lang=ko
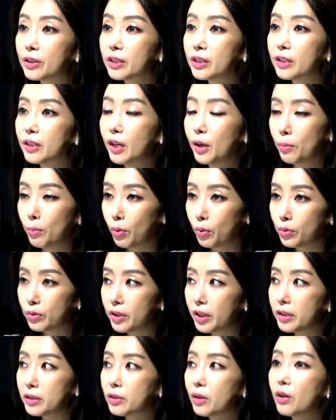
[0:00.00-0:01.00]
거지 네.
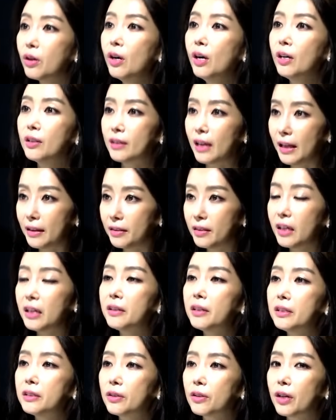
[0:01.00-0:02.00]
보태서
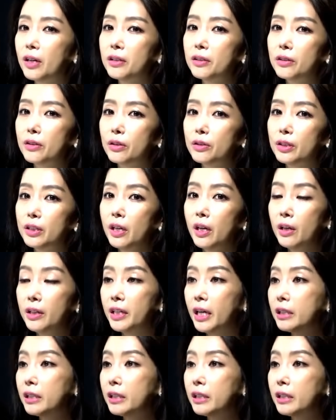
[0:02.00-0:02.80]
단단해져 가는 거지